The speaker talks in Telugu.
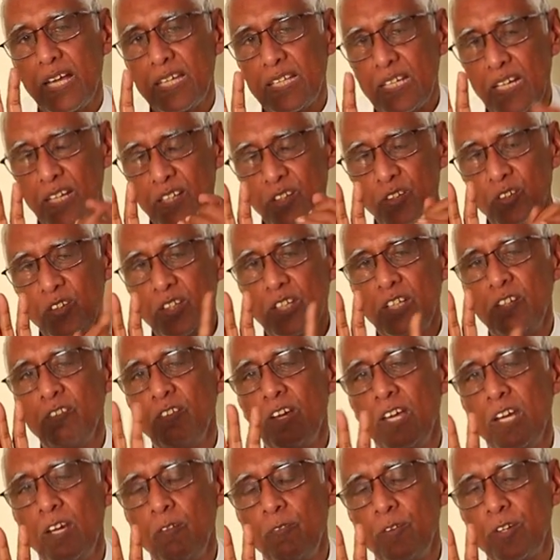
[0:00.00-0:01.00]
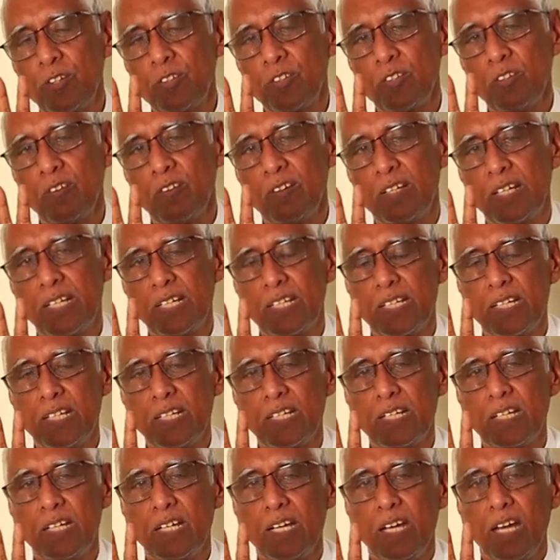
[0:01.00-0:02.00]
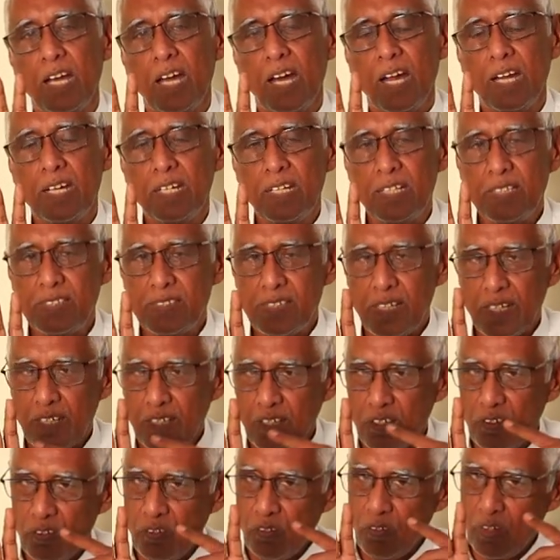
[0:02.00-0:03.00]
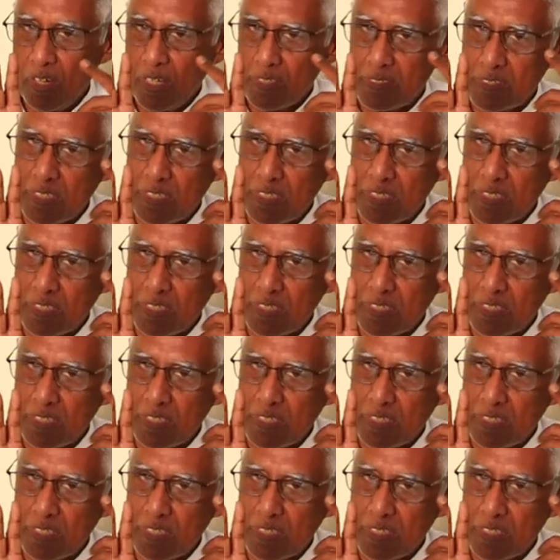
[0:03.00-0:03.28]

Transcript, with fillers: అది ఎందుకు ఈ వేలే పెడుతున్నాం అన్నిటికీ అంటే శరీరంలో ఆ